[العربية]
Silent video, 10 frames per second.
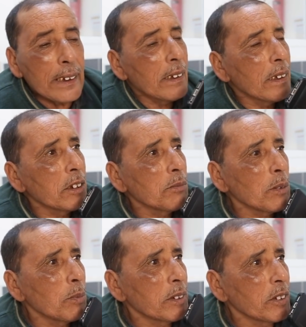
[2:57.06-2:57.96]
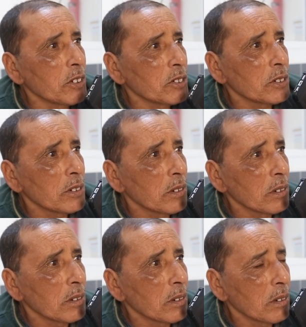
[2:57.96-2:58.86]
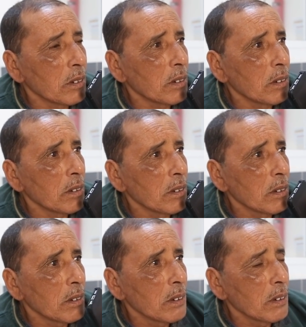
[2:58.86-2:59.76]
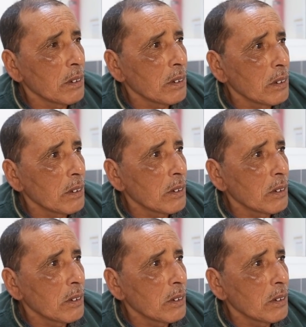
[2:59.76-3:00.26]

لا انا ما قبلتهاش اما خير ولا